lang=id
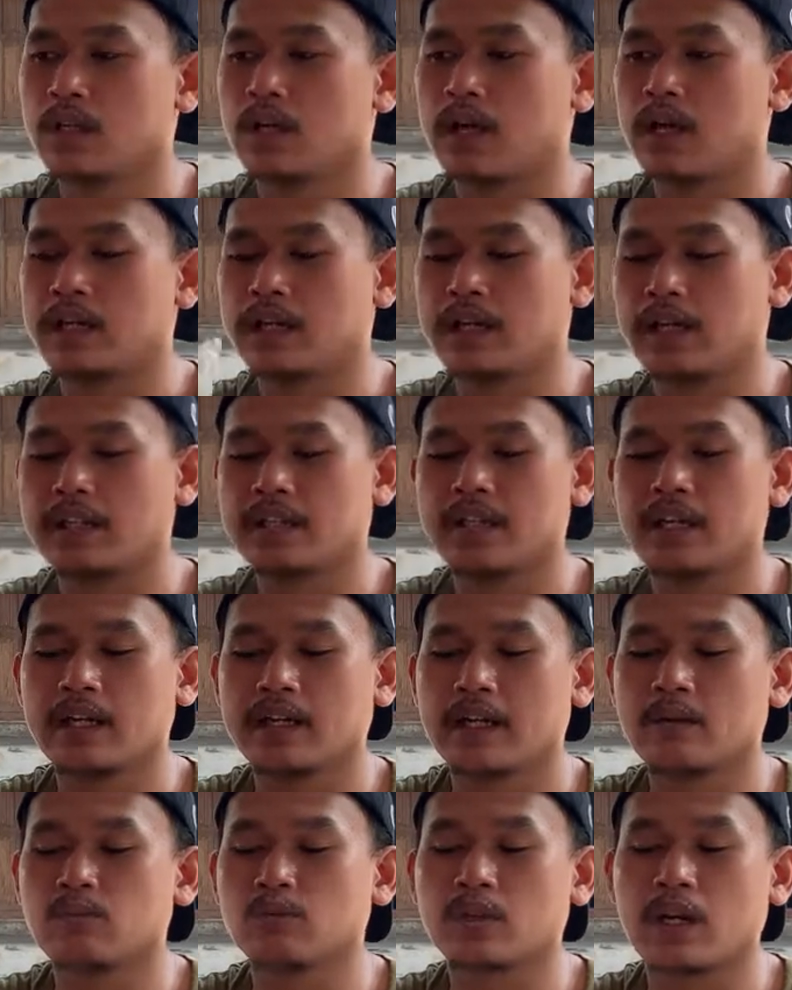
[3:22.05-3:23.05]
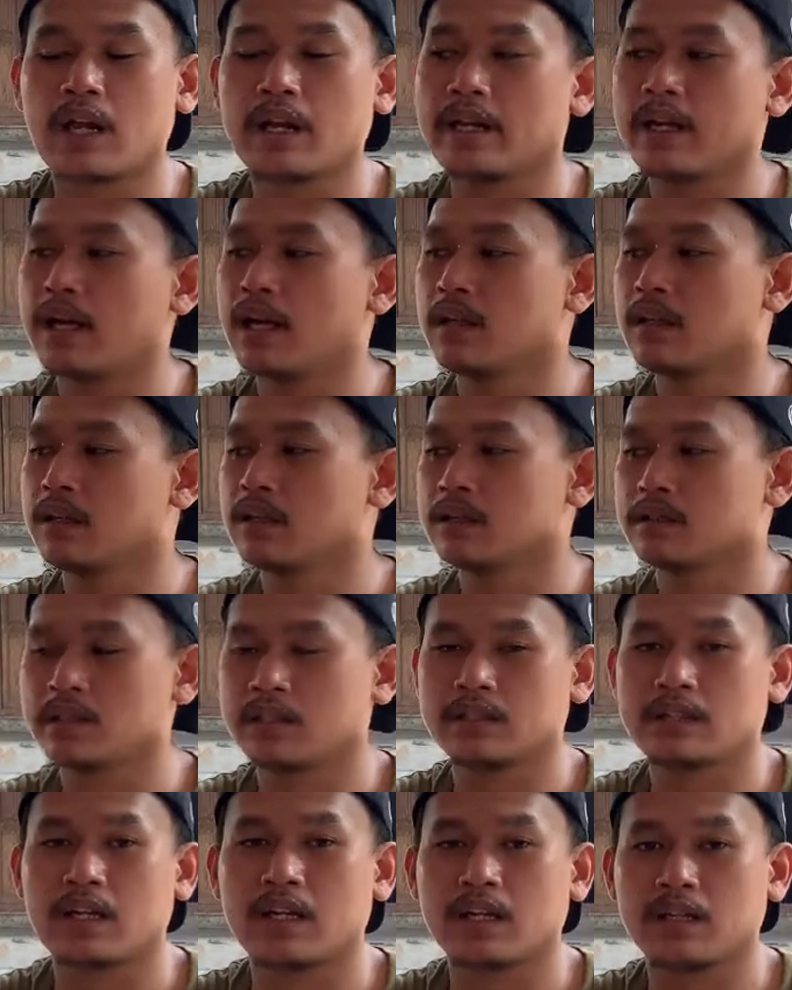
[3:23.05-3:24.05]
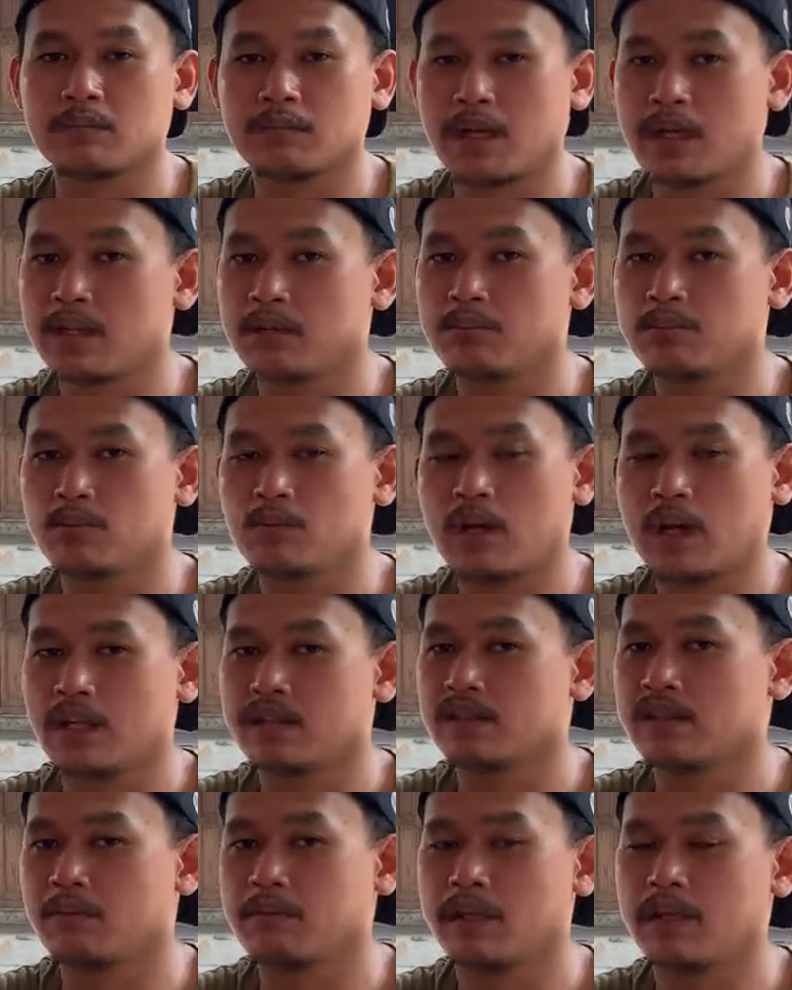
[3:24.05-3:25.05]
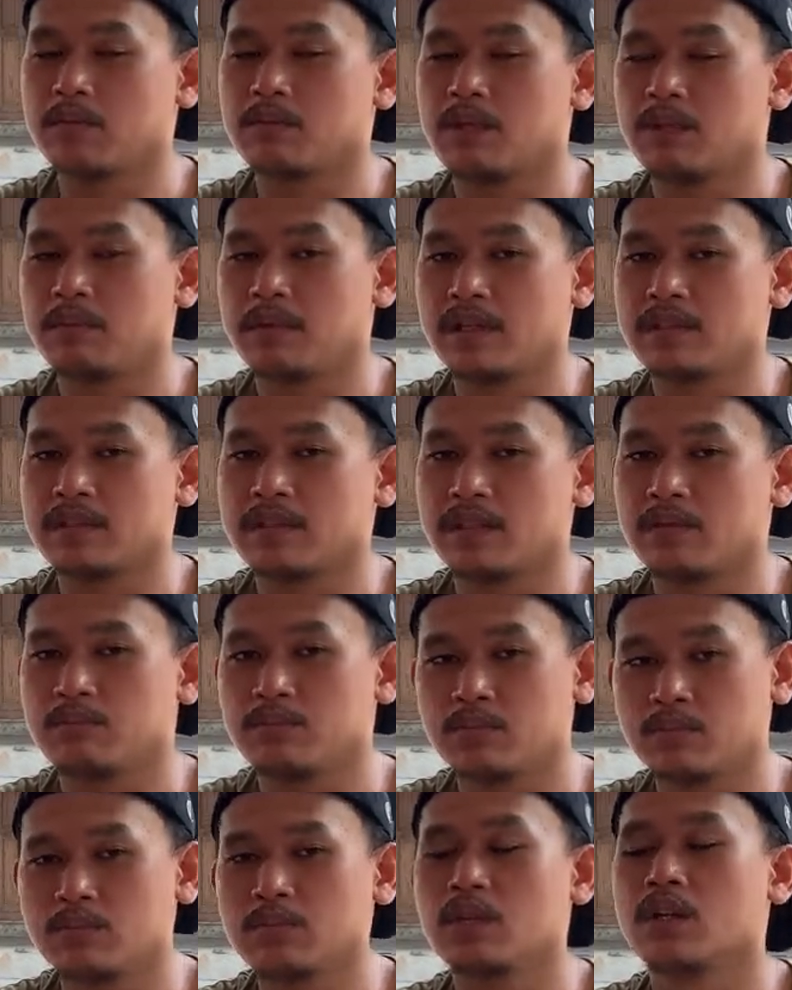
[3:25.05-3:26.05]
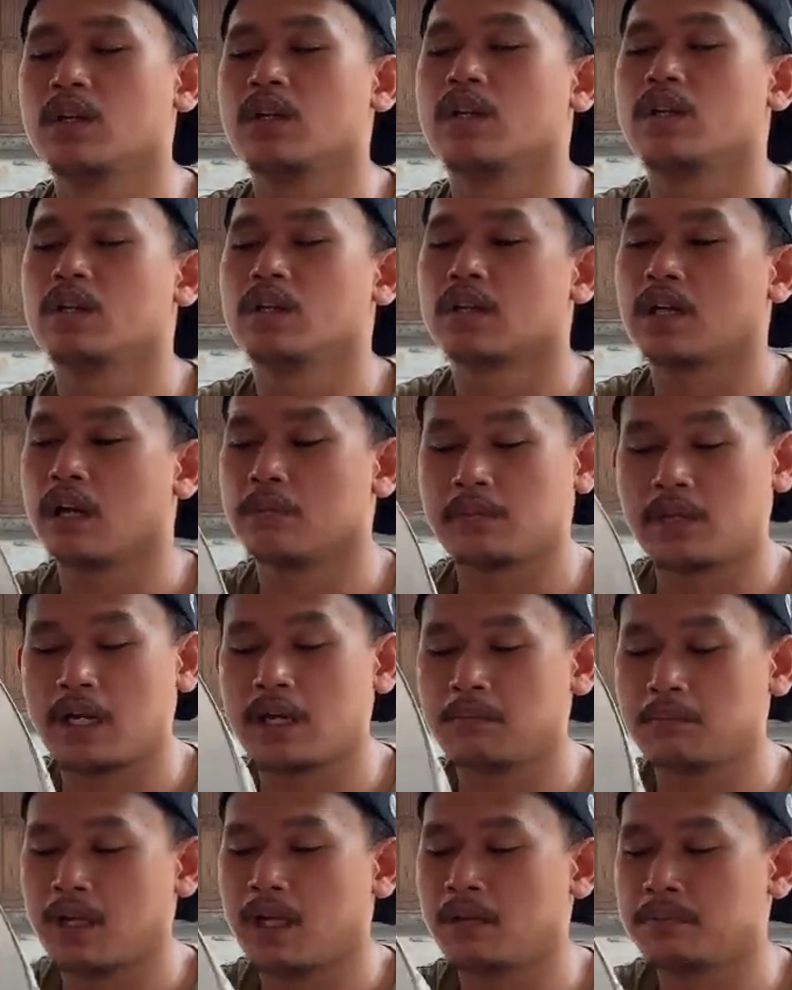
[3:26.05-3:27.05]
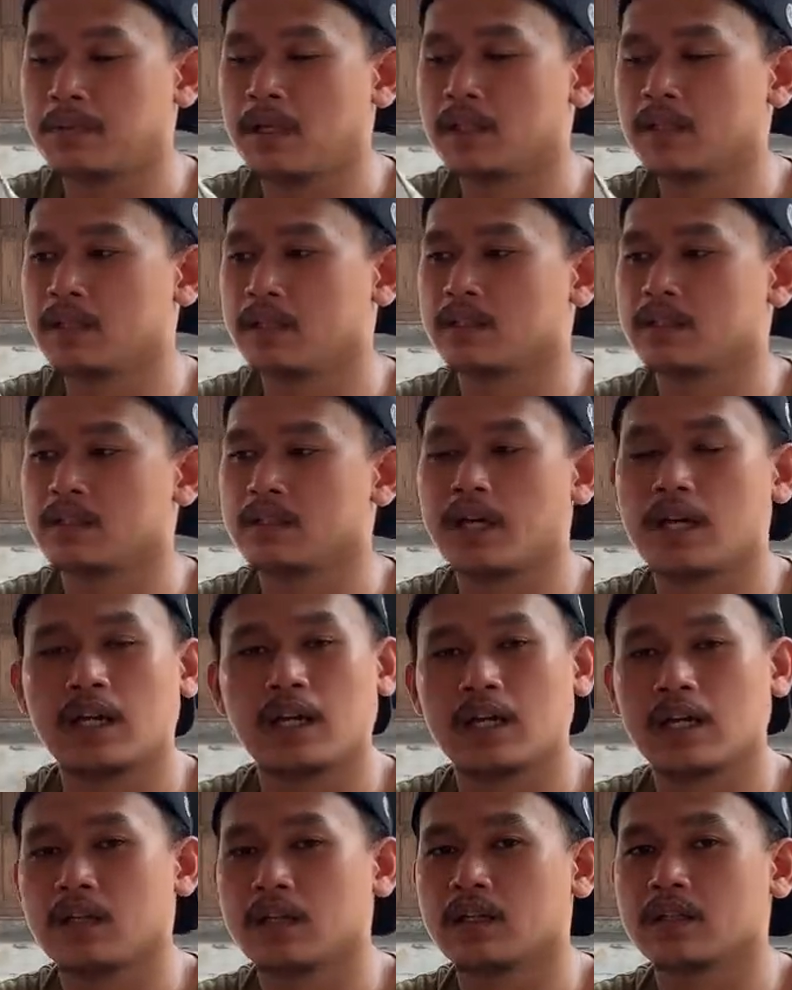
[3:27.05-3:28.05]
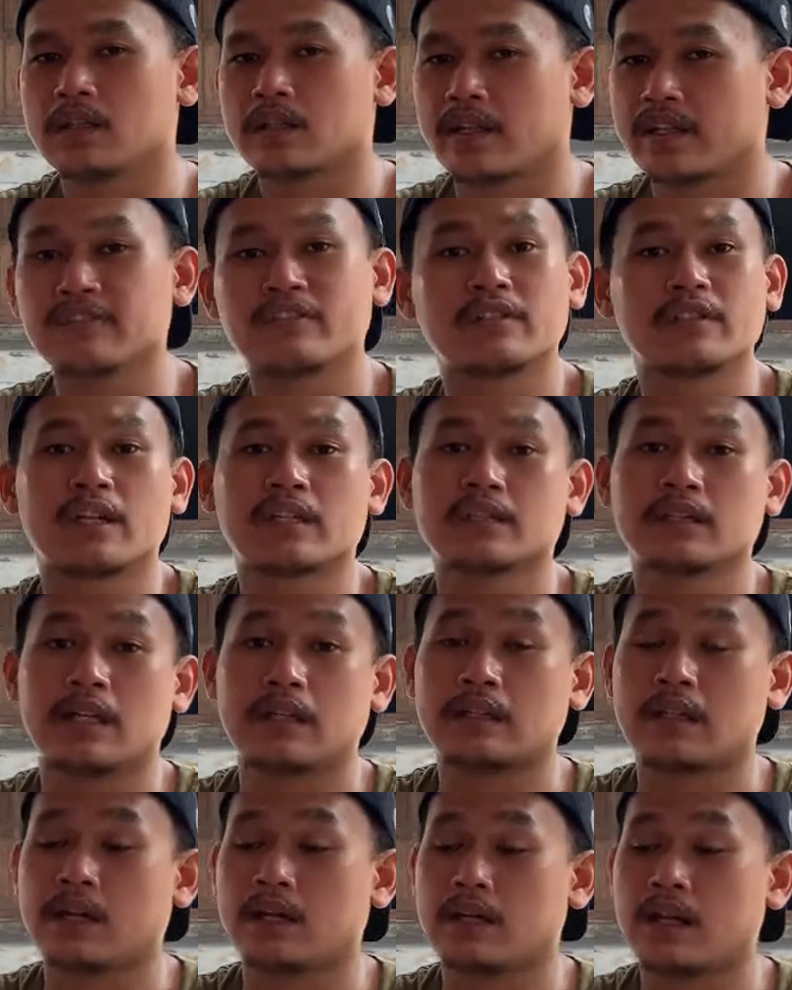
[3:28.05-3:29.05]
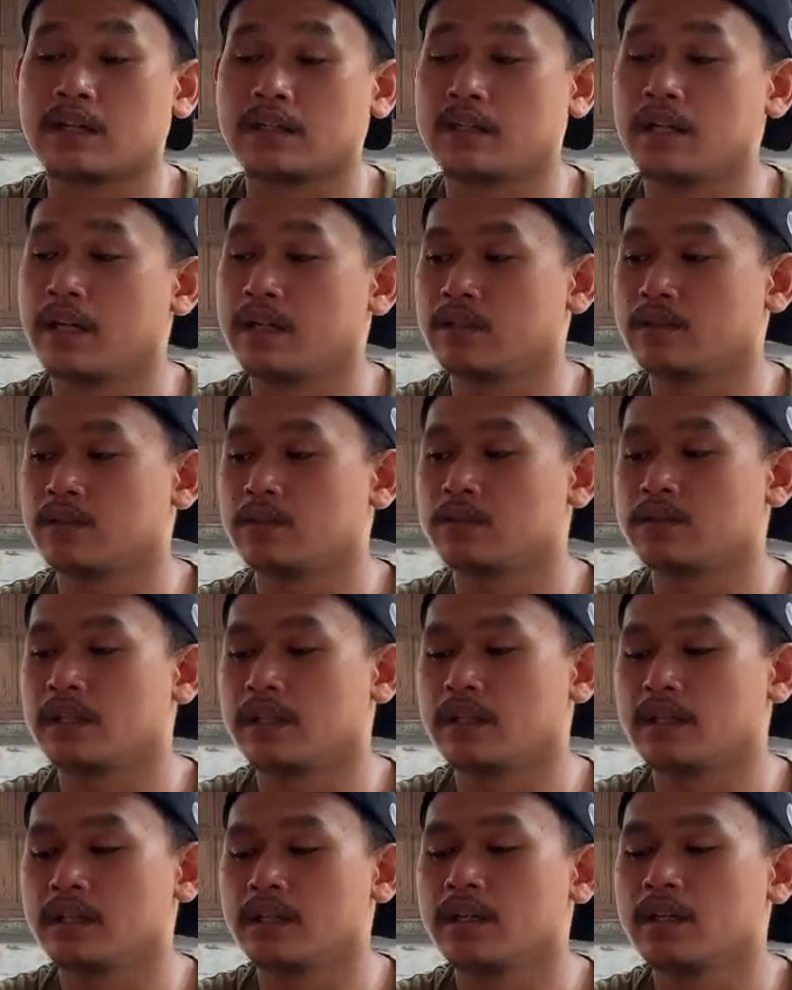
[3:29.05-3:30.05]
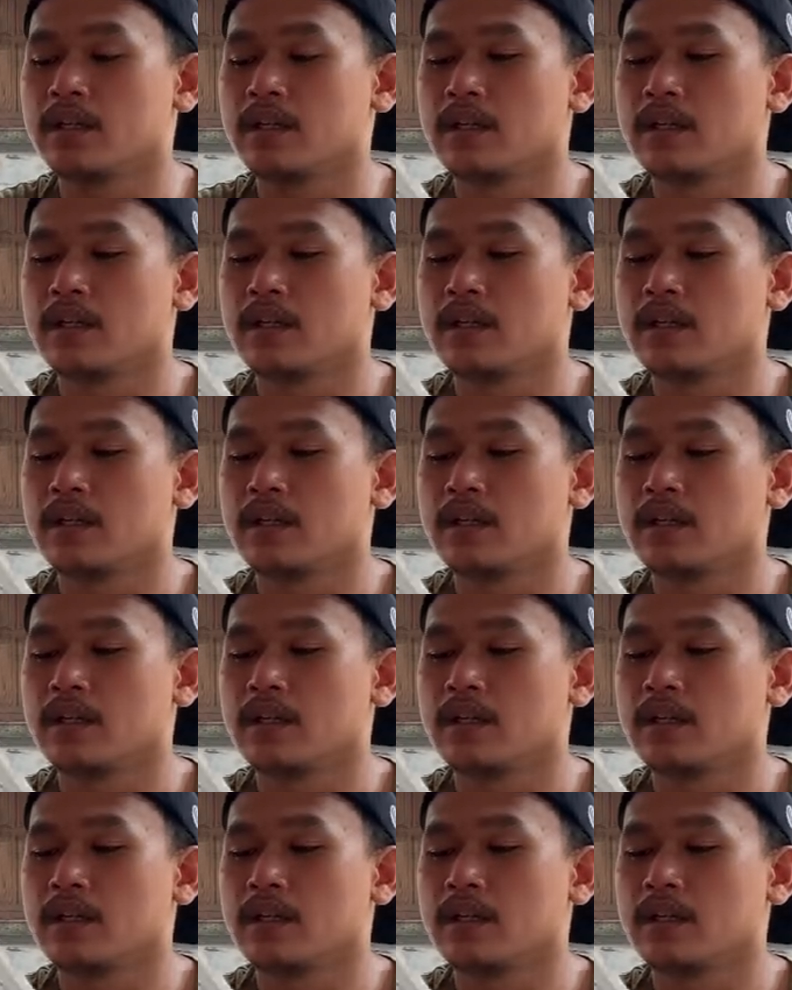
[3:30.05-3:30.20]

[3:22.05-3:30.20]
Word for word: harganya ya murah ya sekitar 5 ribuan sampai 15 ribu nggak mahal-mahal banget ya range-nya sekitar harga itu jadi